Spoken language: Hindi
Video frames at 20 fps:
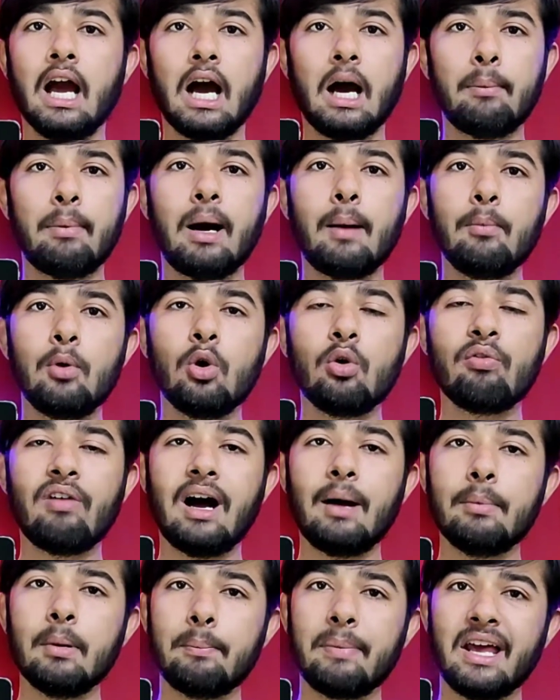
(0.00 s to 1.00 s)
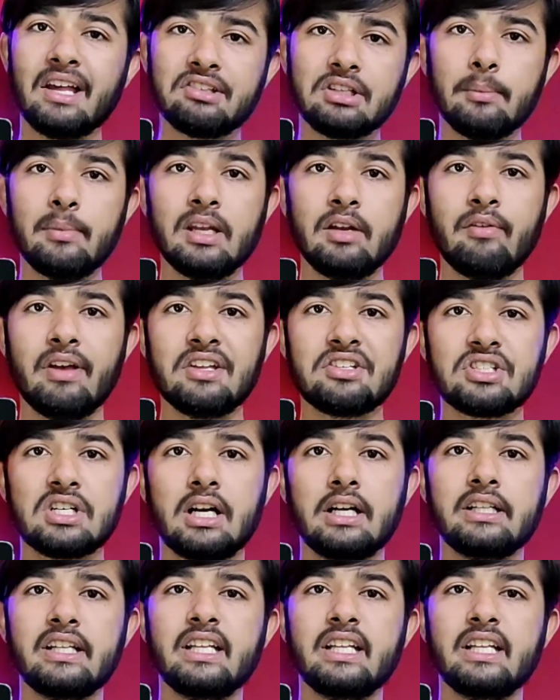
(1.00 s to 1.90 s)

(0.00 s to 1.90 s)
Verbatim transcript: अब आप लोग वहाँ पर पैसे भी इन्वेस्ट कर